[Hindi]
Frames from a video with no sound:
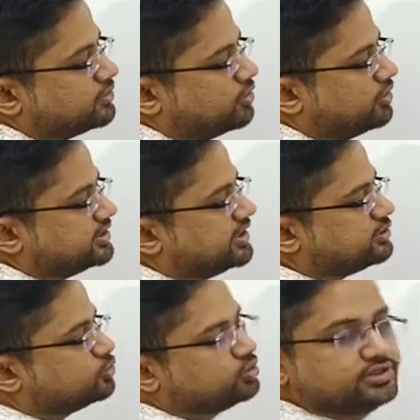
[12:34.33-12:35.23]
और ये
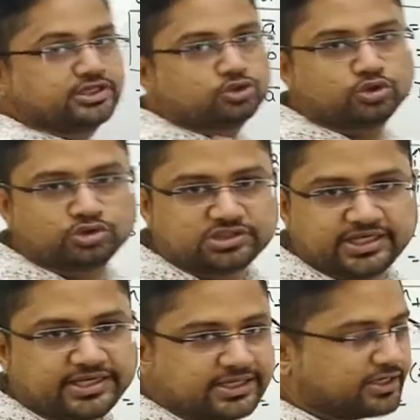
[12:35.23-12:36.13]
टू ये दोनों
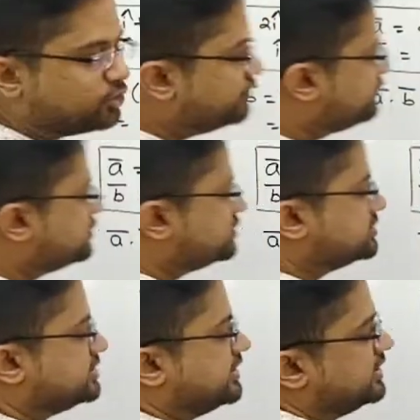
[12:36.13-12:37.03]
जे के
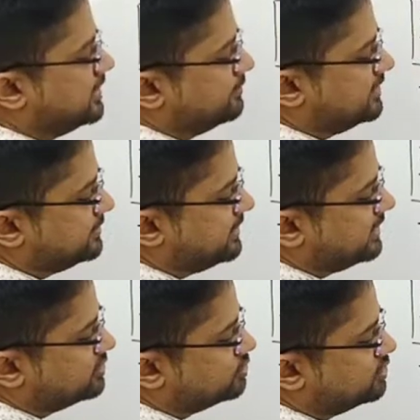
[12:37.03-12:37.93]
कोइफिशियंस है मल्टीप्लाई
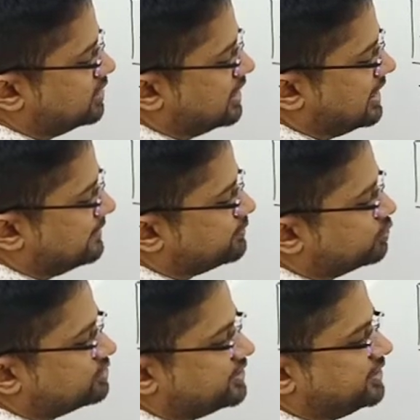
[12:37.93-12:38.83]
करो
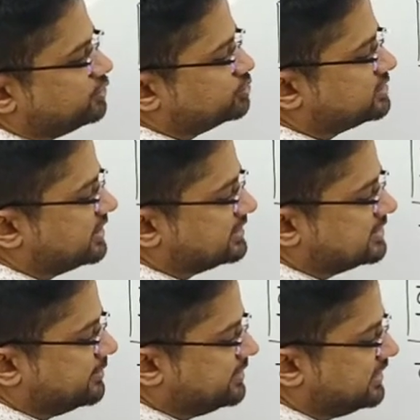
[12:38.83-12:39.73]
आपको थ्री टू ज़ा
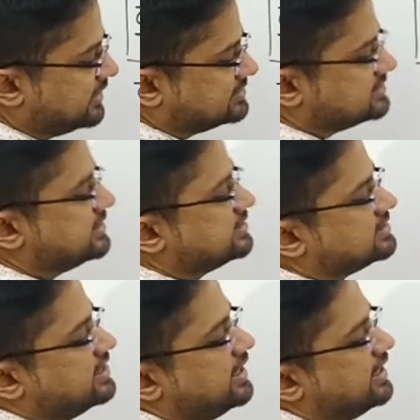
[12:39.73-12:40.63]
कितना मिलेगा सिक्स
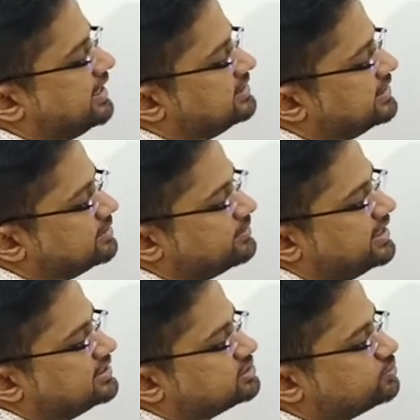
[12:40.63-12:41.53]
एंड देन
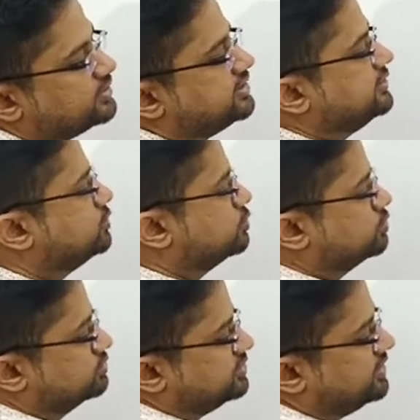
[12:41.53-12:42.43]
माइनस वन इन टू
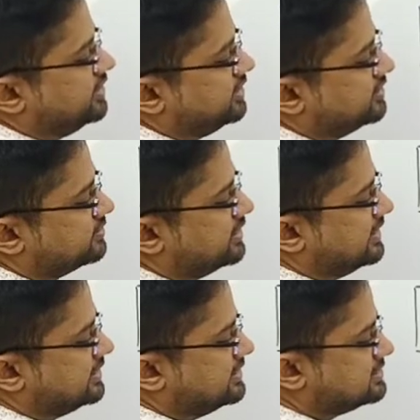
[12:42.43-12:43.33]
थ्री
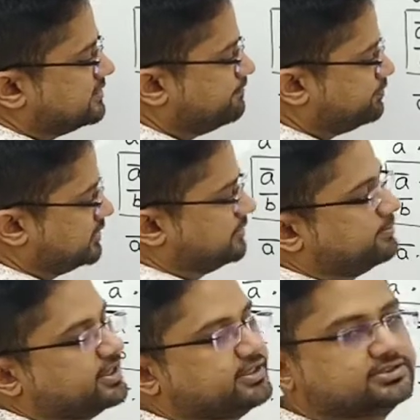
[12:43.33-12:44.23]
दैट इज़
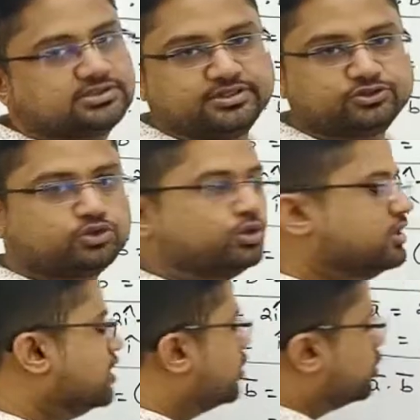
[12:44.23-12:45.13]
माइनस थ्री सो
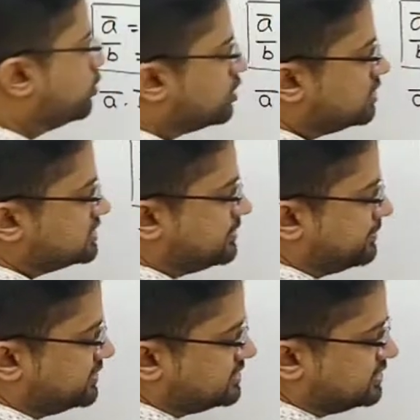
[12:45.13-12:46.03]
ओवरऑल जब
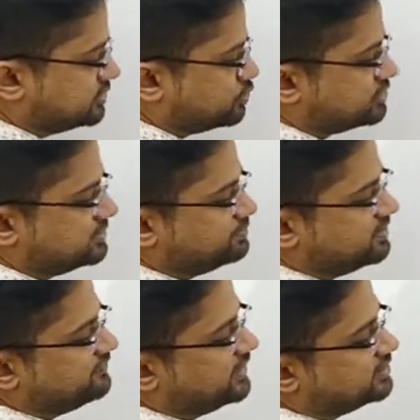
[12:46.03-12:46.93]
आप इस चीज़ को
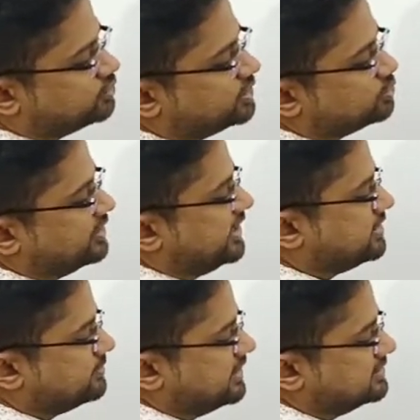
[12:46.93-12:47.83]
सिंप्लीफाई करोगे तो एट
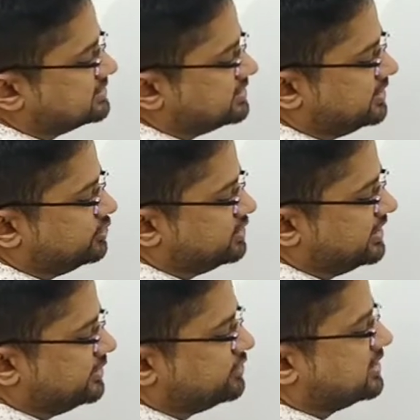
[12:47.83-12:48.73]
माइनस थ्री यूल
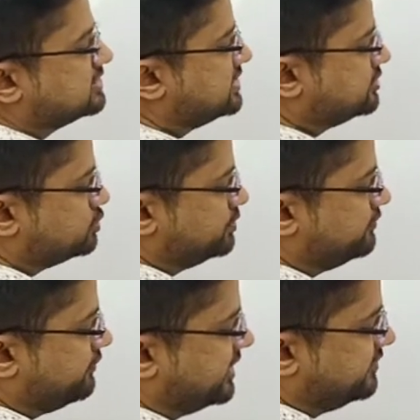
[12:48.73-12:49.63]
गेट योर आंसर हैज़ टू बी
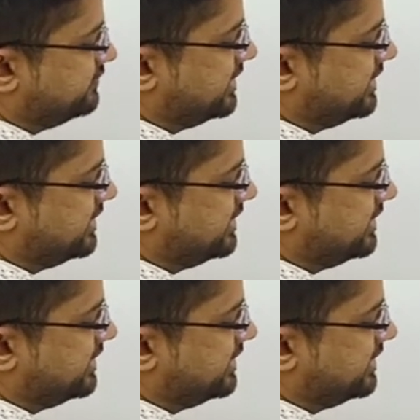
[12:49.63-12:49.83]
फाइव